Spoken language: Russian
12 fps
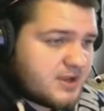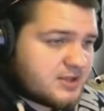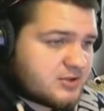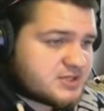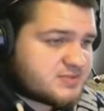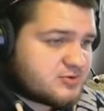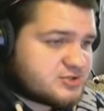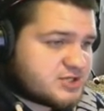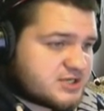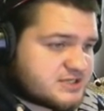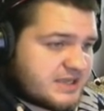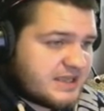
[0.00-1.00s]
Это у нас
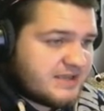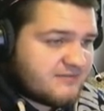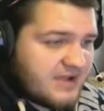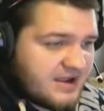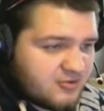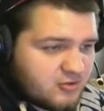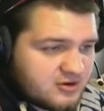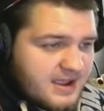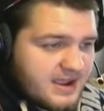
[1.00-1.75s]
получается Ивеко.